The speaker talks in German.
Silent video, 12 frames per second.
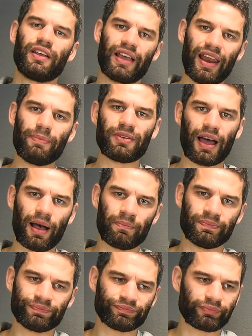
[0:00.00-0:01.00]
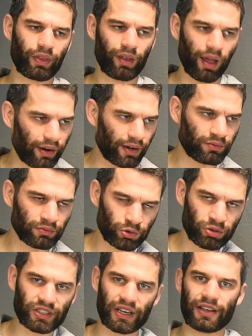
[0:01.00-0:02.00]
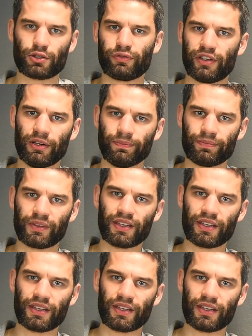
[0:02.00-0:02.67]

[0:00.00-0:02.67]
gelebt haben, ja, dann tut sich da nicht so viel.